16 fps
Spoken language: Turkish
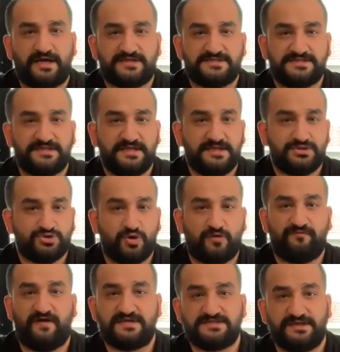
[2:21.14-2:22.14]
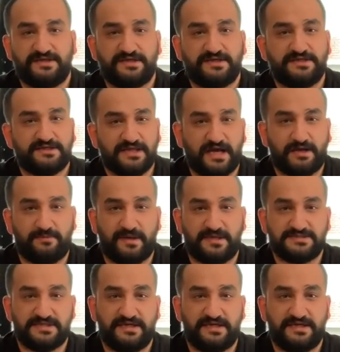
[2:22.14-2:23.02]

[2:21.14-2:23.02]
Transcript: aksine çok fazla yakıt yakmaz.